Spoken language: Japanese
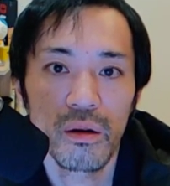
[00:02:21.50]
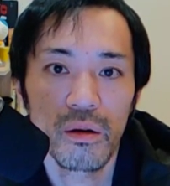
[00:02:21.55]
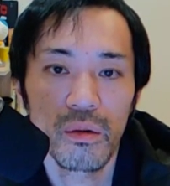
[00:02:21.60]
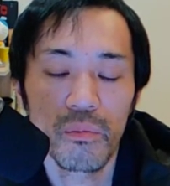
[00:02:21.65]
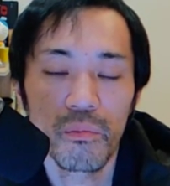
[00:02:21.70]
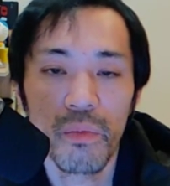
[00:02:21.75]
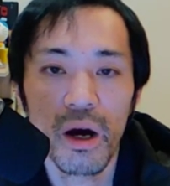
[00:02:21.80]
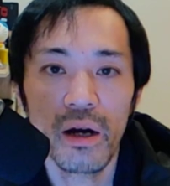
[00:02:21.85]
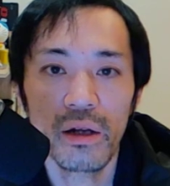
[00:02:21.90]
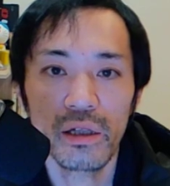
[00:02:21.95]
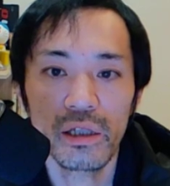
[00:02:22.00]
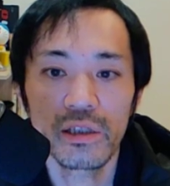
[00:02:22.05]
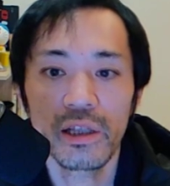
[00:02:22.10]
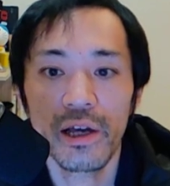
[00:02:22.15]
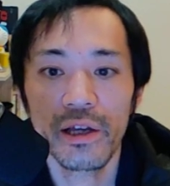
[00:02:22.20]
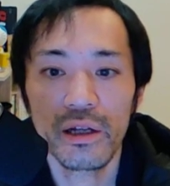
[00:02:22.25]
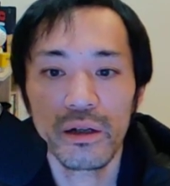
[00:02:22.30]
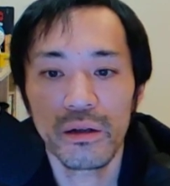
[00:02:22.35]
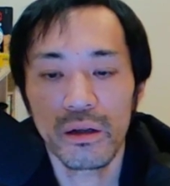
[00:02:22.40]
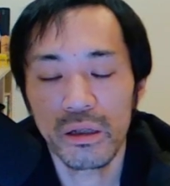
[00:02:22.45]
周り
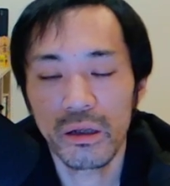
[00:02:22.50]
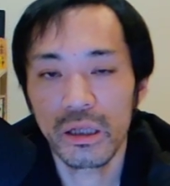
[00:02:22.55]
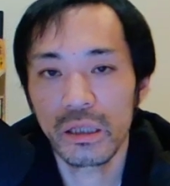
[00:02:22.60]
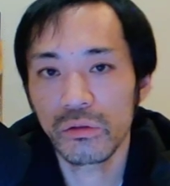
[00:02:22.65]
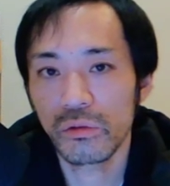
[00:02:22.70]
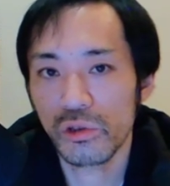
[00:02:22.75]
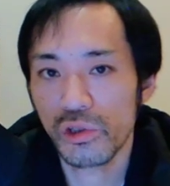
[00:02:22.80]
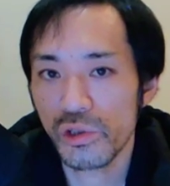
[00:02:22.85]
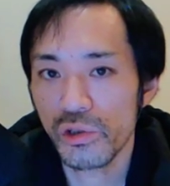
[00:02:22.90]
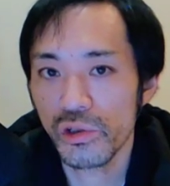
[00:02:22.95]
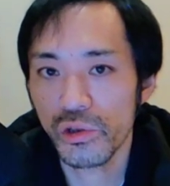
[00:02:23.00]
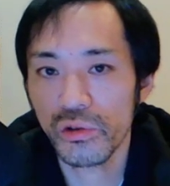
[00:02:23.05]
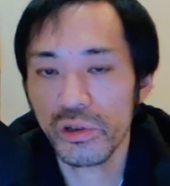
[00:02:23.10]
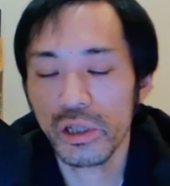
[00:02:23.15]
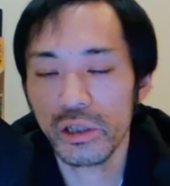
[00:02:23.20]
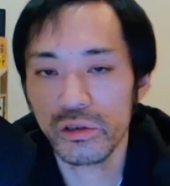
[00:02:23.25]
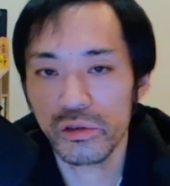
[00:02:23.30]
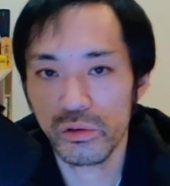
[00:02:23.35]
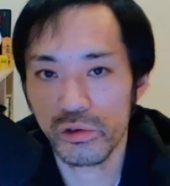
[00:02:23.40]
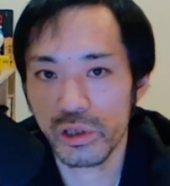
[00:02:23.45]
大あの就職
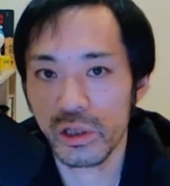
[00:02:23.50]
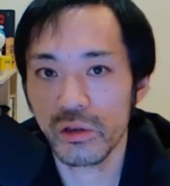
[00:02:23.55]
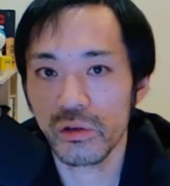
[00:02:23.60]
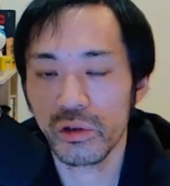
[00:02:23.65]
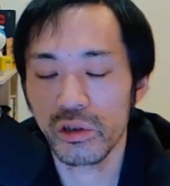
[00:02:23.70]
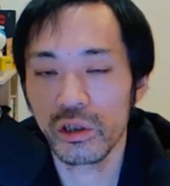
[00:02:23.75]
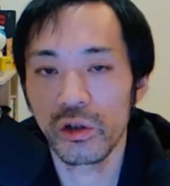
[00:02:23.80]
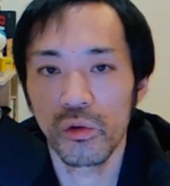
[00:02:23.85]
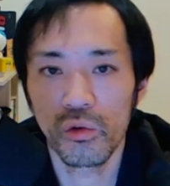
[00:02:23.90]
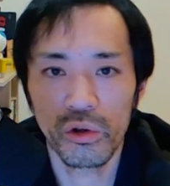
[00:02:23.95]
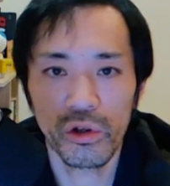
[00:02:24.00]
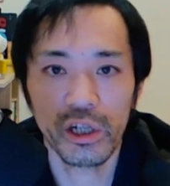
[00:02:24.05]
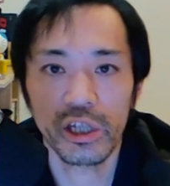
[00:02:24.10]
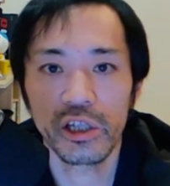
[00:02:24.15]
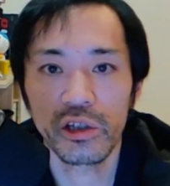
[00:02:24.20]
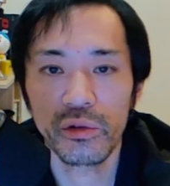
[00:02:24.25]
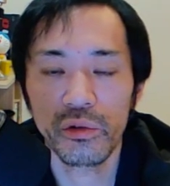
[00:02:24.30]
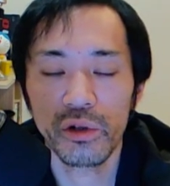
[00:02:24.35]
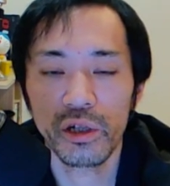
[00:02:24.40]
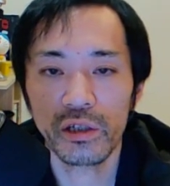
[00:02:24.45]
活動した時に俺は
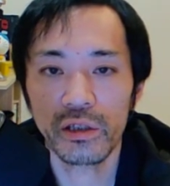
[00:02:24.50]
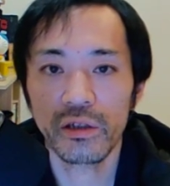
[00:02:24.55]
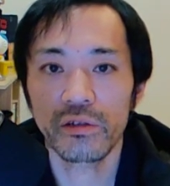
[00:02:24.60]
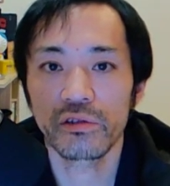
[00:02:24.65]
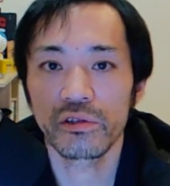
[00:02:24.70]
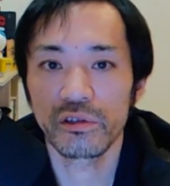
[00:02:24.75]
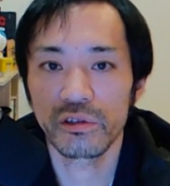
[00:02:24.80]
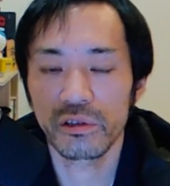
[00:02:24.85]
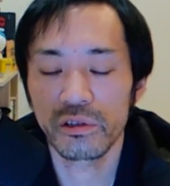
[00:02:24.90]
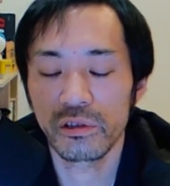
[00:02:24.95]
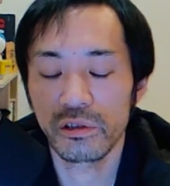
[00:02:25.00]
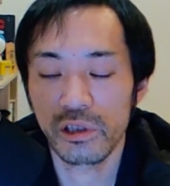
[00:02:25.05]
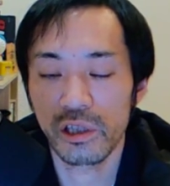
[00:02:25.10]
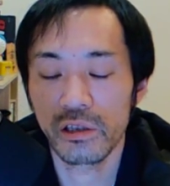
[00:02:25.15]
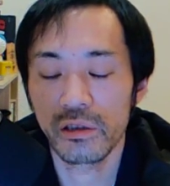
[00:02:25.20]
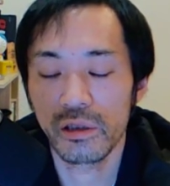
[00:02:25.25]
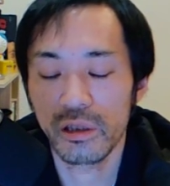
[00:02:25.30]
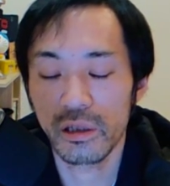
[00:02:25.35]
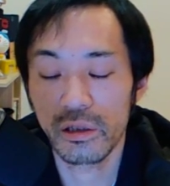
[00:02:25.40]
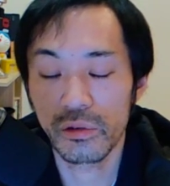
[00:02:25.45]
起業家になるぜっ
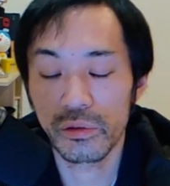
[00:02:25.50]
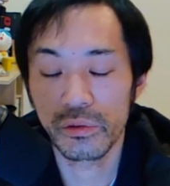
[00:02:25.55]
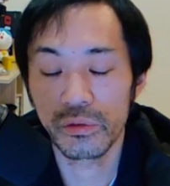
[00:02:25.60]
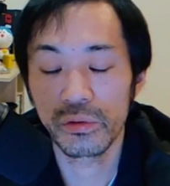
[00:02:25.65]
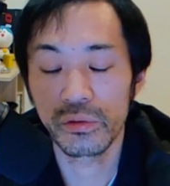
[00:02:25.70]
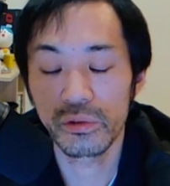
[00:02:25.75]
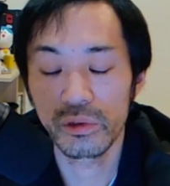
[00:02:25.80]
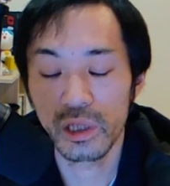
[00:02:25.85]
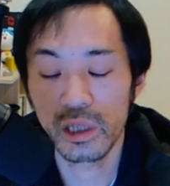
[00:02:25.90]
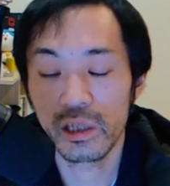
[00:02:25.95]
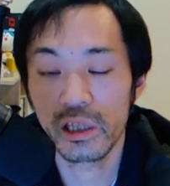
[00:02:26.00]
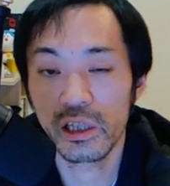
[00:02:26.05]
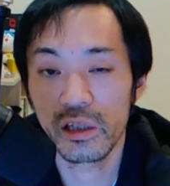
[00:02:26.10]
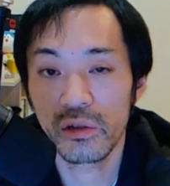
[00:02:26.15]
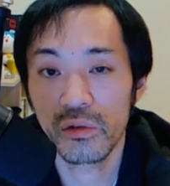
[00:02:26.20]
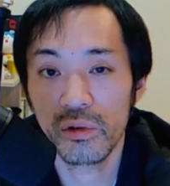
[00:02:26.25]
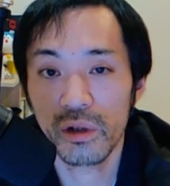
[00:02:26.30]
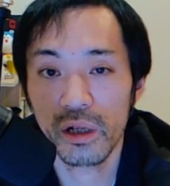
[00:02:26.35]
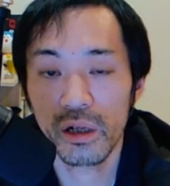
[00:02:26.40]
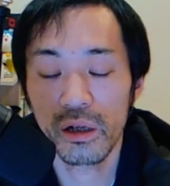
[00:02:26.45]
ていうふうに起
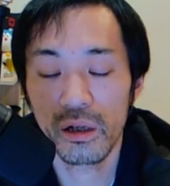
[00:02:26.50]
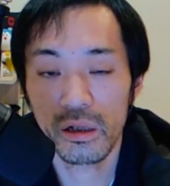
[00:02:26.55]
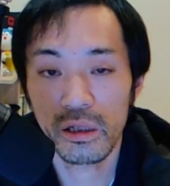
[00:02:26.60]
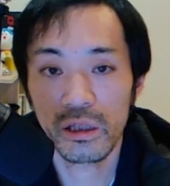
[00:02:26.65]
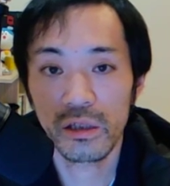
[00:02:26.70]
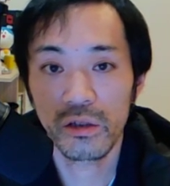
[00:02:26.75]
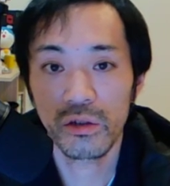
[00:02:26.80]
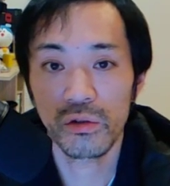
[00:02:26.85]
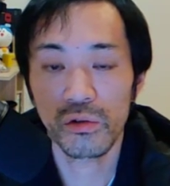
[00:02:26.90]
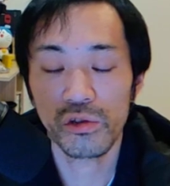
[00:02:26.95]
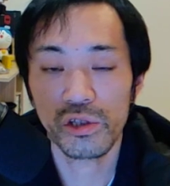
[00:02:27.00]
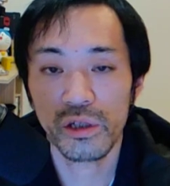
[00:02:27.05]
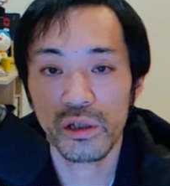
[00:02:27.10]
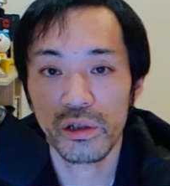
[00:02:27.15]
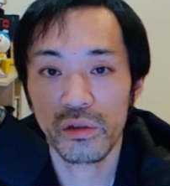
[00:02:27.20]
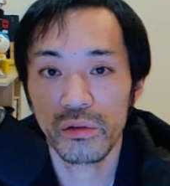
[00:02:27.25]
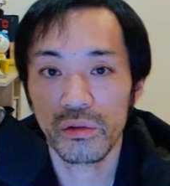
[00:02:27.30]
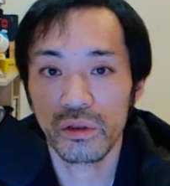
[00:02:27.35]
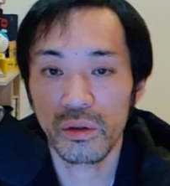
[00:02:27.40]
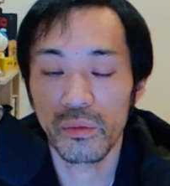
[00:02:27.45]
業家起業した
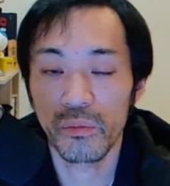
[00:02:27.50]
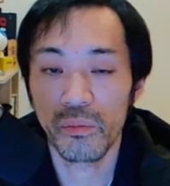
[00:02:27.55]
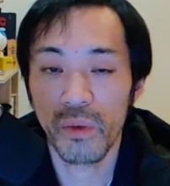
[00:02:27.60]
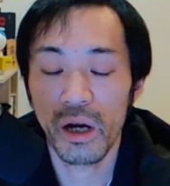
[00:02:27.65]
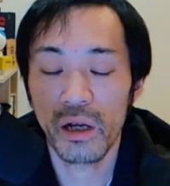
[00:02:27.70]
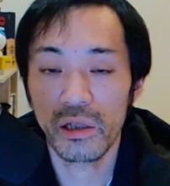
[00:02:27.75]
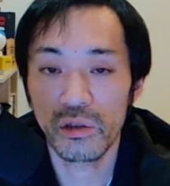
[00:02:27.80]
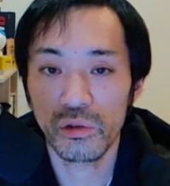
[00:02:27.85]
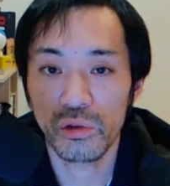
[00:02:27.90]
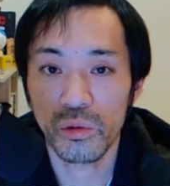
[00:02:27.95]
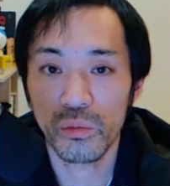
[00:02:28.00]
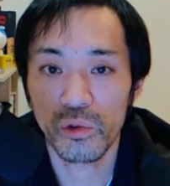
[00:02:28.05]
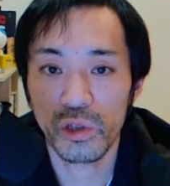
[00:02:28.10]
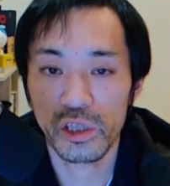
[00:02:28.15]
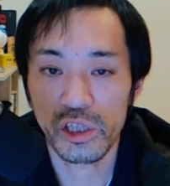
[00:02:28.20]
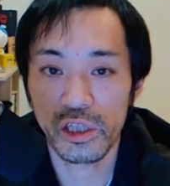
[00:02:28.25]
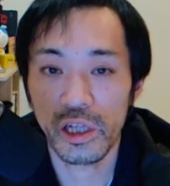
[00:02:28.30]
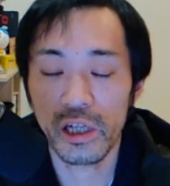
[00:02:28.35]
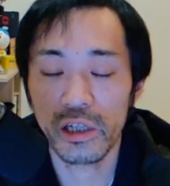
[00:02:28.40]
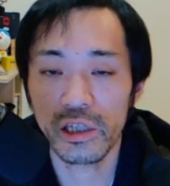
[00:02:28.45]
人って周りの友
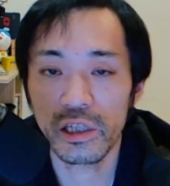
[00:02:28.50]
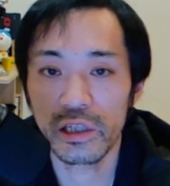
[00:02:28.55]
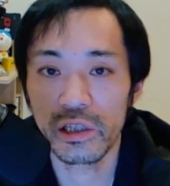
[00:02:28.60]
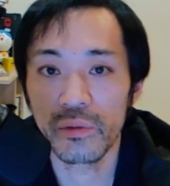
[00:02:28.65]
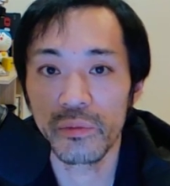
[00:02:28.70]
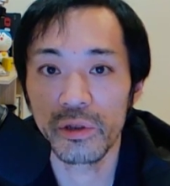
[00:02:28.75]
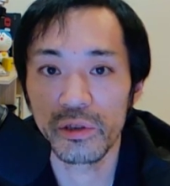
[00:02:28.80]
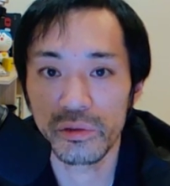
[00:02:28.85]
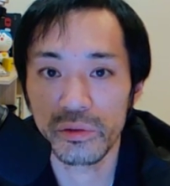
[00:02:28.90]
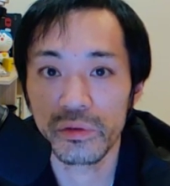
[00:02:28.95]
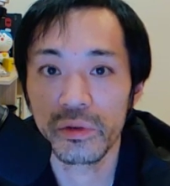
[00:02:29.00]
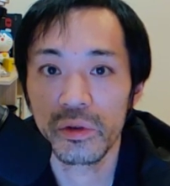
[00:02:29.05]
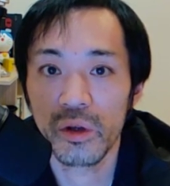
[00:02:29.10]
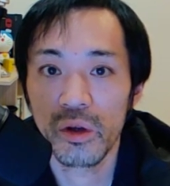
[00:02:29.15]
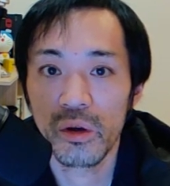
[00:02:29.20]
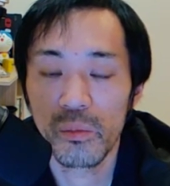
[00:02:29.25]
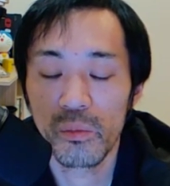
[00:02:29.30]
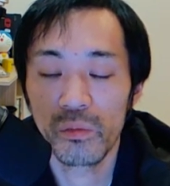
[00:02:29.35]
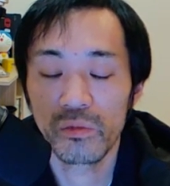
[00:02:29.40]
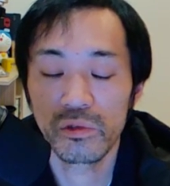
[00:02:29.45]
達何人いてます
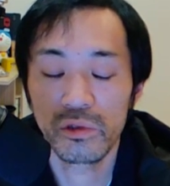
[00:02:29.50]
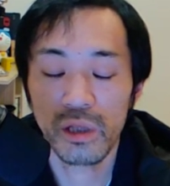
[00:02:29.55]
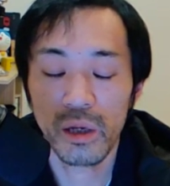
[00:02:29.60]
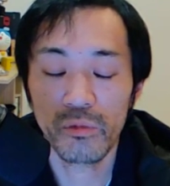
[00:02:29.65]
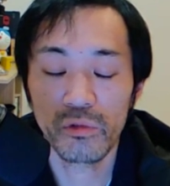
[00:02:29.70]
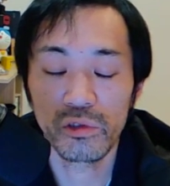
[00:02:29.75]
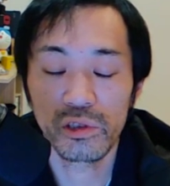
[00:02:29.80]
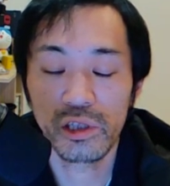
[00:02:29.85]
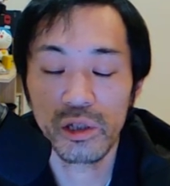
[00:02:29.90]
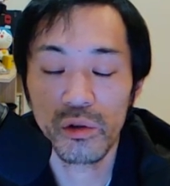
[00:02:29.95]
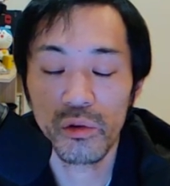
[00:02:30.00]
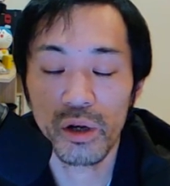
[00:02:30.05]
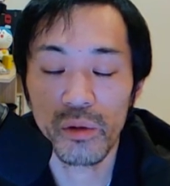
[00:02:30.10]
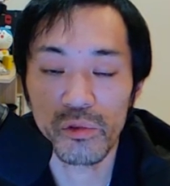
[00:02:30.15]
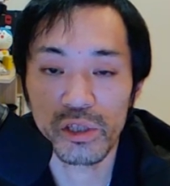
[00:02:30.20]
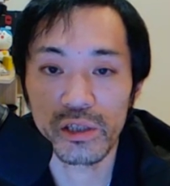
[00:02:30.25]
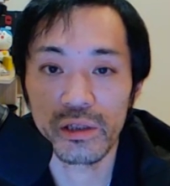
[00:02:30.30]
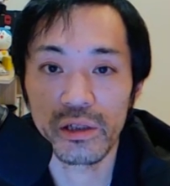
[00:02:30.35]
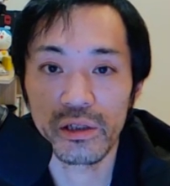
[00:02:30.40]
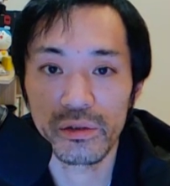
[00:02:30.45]
多分ゼロか
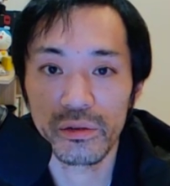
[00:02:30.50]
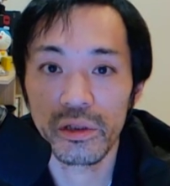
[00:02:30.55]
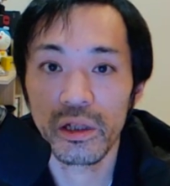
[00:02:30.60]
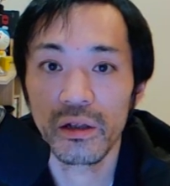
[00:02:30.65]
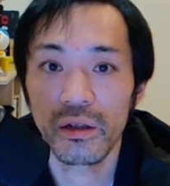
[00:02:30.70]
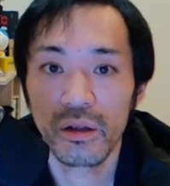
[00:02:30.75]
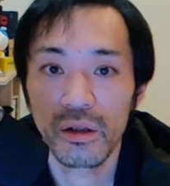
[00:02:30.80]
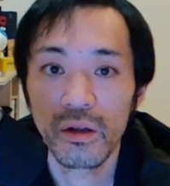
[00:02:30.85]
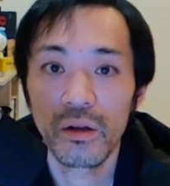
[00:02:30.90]
もしれないですよね。